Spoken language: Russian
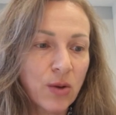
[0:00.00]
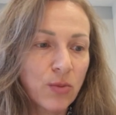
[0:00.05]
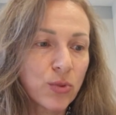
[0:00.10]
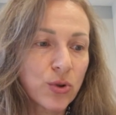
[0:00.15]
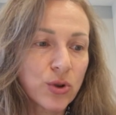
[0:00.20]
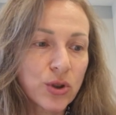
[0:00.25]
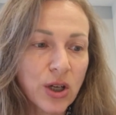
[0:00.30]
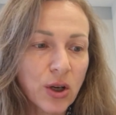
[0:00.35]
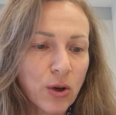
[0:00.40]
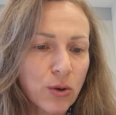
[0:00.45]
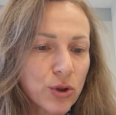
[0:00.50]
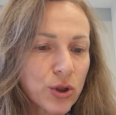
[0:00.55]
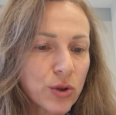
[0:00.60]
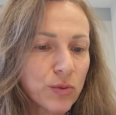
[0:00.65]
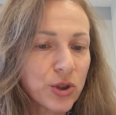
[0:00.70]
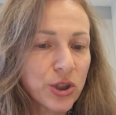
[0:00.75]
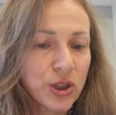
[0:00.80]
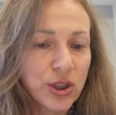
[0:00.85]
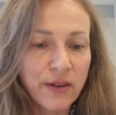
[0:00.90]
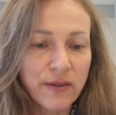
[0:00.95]
Будь
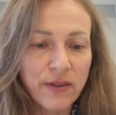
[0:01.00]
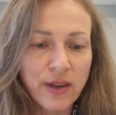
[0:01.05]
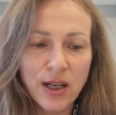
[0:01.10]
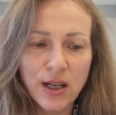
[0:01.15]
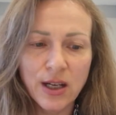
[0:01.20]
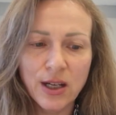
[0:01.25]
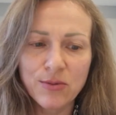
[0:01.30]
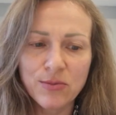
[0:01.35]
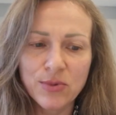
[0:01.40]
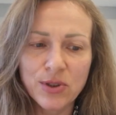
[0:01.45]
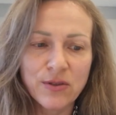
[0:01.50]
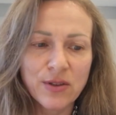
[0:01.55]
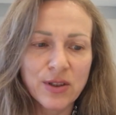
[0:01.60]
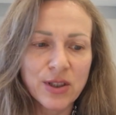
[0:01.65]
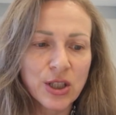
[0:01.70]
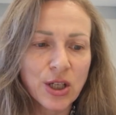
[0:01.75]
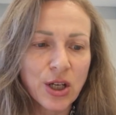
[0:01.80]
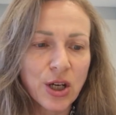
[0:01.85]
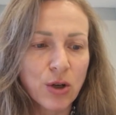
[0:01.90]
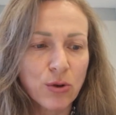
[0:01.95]
хорошим человеком,
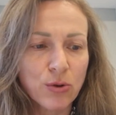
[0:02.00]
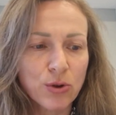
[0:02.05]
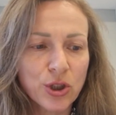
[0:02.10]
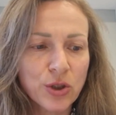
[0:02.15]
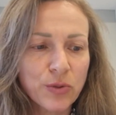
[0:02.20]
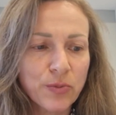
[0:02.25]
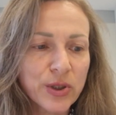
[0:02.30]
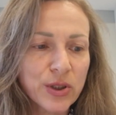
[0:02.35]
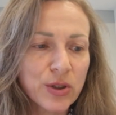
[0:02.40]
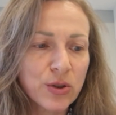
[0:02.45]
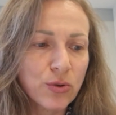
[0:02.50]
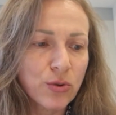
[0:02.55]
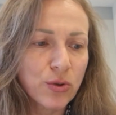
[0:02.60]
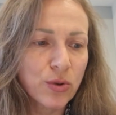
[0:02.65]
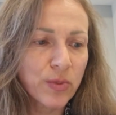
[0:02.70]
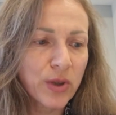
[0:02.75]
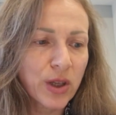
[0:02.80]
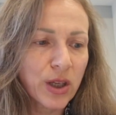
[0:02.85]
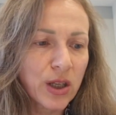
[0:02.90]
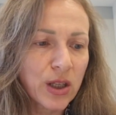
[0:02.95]
совершай хорошие
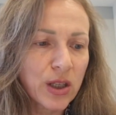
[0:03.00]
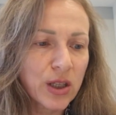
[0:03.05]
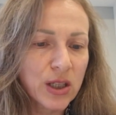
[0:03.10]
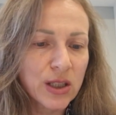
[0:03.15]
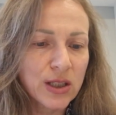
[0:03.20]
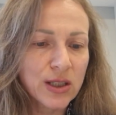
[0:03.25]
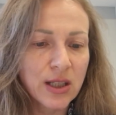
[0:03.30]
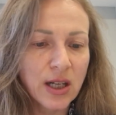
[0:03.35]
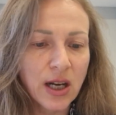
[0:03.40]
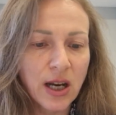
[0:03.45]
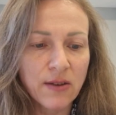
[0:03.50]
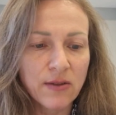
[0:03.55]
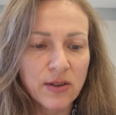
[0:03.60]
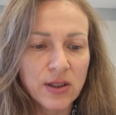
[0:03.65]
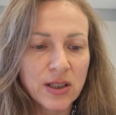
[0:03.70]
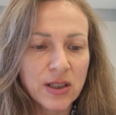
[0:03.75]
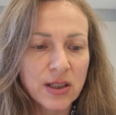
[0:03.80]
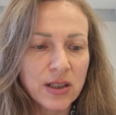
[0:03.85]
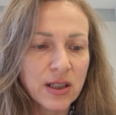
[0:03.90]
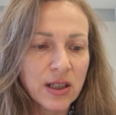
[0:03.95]
поступки, не
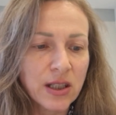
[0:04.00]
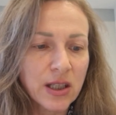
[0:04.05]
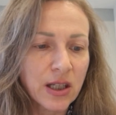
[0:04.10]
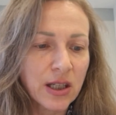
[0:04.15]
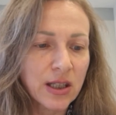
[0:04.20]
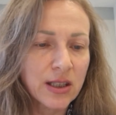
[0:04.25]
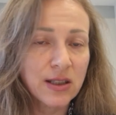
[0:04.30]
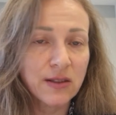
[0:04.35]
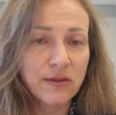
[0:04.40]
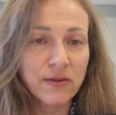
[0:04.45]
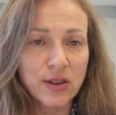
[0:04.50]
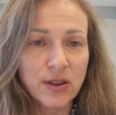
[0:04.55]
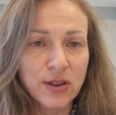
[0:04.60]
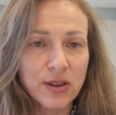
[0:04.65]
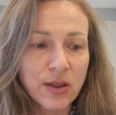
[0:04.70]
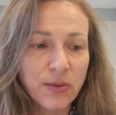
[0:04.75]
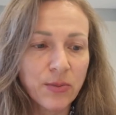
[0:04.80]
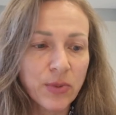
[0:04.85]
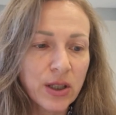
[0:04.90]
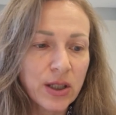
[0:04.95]
расстраивайся из-за негативных
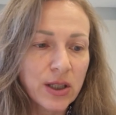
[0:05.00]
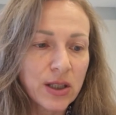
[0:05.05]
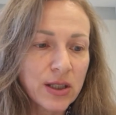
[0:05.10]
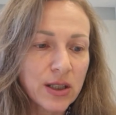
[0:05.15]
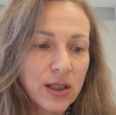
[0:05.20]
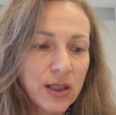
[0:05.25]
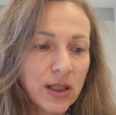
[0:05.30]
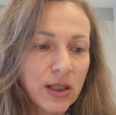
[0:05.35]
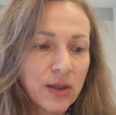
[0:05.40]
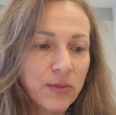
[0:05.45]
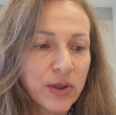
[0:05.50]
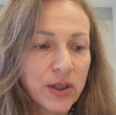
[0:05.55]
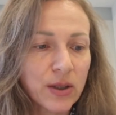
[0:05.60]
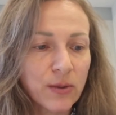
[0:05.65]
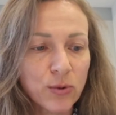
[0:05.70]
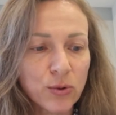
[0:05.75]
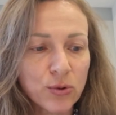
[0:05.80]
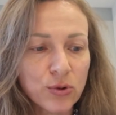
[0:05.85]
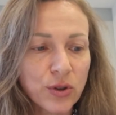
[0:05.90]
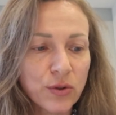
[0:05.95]
событий,
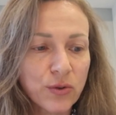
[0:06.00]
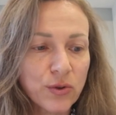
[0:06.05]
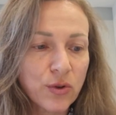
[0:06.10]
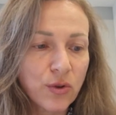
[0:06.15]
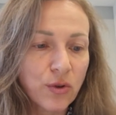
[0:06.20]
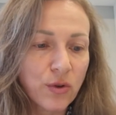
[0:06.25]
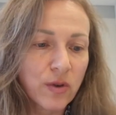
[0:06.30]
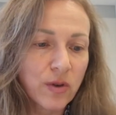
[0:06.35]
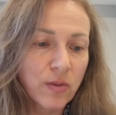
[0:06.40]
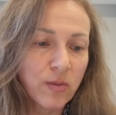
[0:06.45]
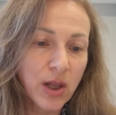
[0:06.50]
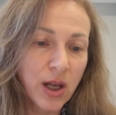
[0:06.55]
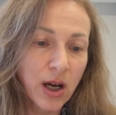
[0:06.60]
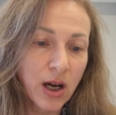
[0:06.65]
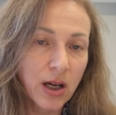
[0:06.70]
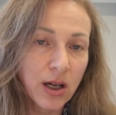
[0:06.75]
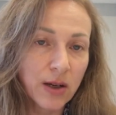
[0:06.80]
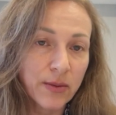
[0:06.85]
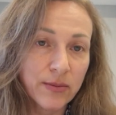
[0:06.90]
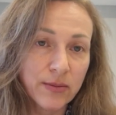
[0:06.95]
потому что все во
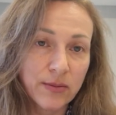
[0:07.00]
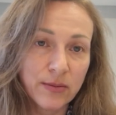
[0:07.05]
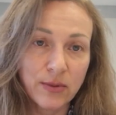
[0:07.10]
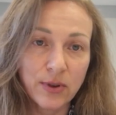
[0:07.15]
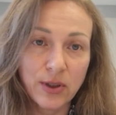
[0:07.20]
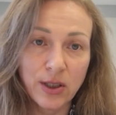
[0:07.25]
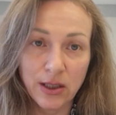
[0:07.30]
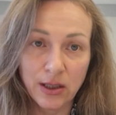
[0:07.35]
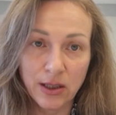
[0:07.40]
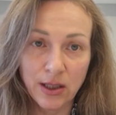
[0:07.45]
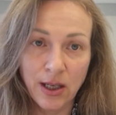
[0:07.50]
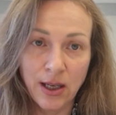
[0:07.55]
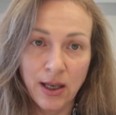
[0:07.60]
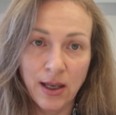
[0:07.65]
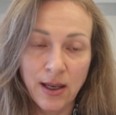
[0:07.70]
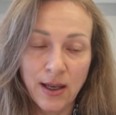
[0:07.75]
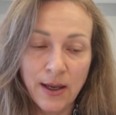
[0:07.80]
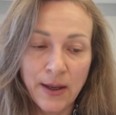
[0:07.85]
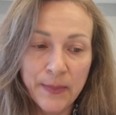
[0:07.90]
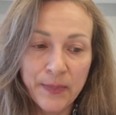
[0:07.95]
благо. Нет,
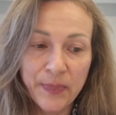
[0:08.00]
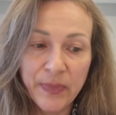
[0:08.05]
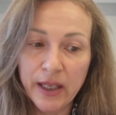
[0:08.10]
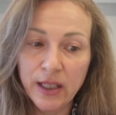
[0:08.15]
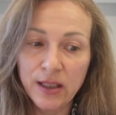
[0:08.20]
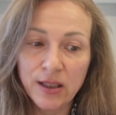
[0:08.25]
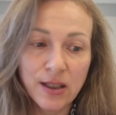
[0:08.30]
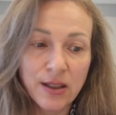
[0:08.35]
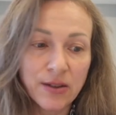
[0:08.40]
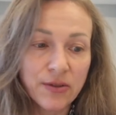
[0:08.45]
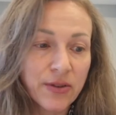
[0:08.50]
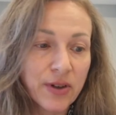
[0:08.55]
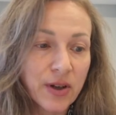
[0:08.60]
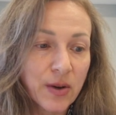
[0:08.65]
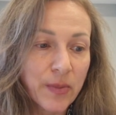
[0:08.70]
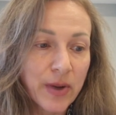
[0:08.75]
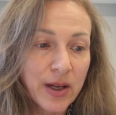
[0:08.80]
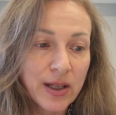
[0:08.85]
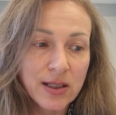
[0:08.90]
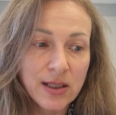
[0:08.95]
эта
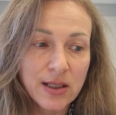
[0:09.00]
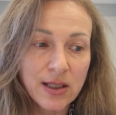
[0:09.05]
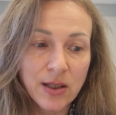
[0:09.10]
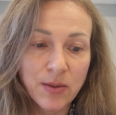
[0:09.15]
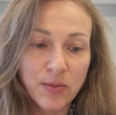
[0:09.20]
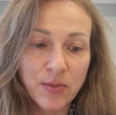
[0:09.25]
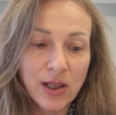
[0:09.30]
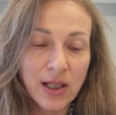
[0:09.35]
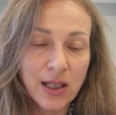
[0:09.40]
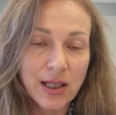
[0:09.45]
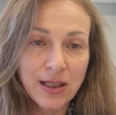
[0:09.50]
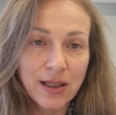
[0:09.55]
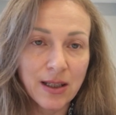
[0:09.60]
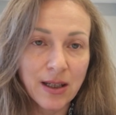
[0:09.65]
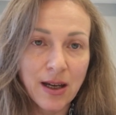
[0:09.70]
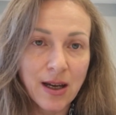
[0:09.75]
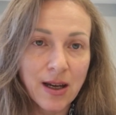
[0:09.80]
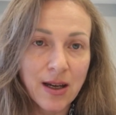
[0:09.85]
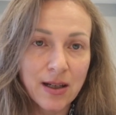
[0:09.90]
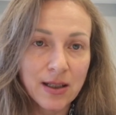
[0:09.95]
информация была не
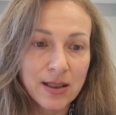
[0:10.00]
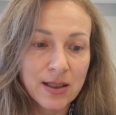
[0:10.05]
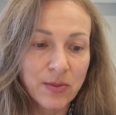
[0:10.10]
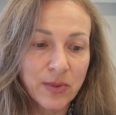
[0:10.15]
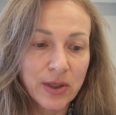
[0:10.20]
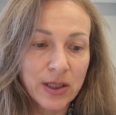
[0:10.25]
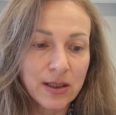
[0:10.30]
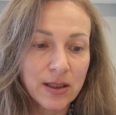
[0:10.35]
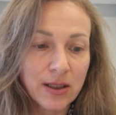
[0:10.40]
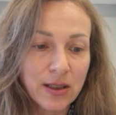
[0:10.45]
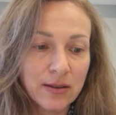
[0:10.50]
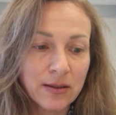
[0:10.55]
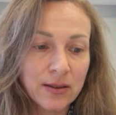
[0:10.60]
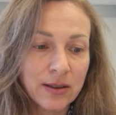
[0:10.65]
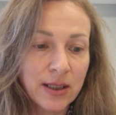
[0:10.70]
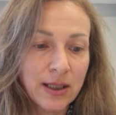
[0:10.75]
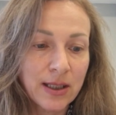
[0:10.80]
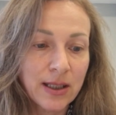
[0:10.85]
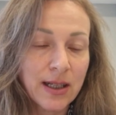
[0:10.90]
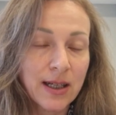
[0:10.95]
такая размытая.
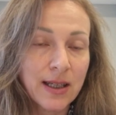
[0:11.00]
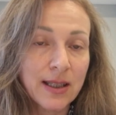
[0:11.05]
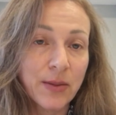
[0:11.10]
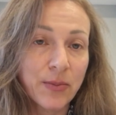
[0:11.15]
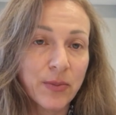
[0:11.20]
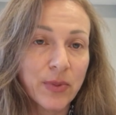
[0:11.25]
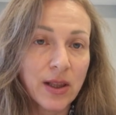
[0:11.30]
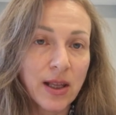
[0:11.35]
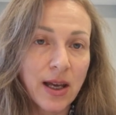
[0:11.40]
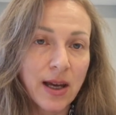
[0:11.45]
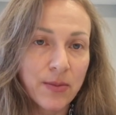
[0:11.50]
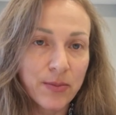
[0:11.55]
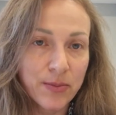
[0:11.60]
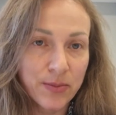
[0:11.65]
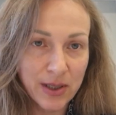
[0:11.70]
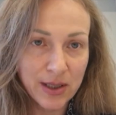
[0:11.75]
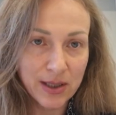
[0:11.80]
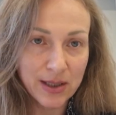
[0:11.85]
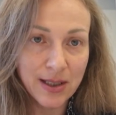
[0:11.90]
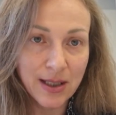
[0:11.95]
Она была
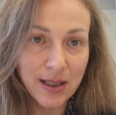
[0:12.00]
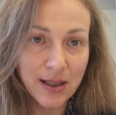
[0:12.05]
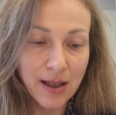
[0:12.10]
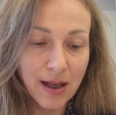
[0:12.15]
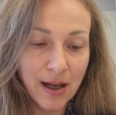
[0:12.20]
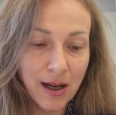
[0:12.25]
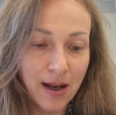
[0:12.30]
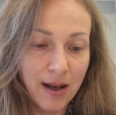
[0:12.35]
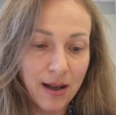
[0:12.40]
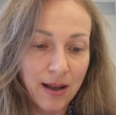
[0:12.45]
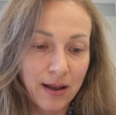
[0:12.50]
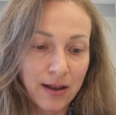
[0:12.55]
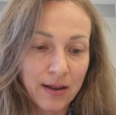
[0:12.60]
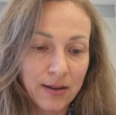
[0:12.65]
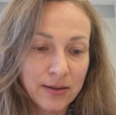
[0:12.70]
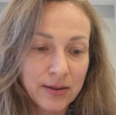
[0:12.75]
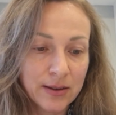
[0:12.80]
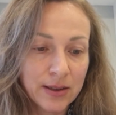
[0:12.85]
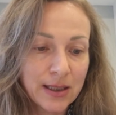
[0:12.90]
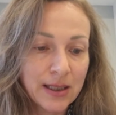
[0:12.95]
персональнее,
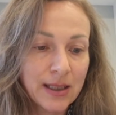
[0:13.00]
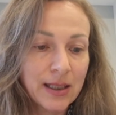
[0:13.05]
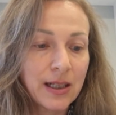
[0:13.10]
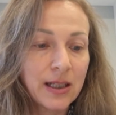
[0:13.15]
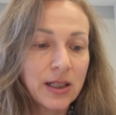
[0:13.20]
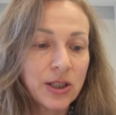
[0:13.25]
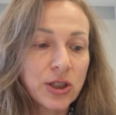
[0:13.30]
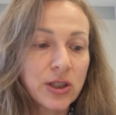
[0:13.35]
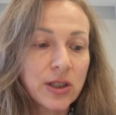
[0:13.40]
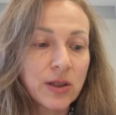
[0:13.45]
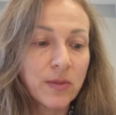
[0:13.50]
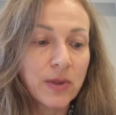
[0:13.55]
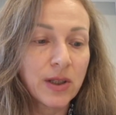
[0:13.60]
лично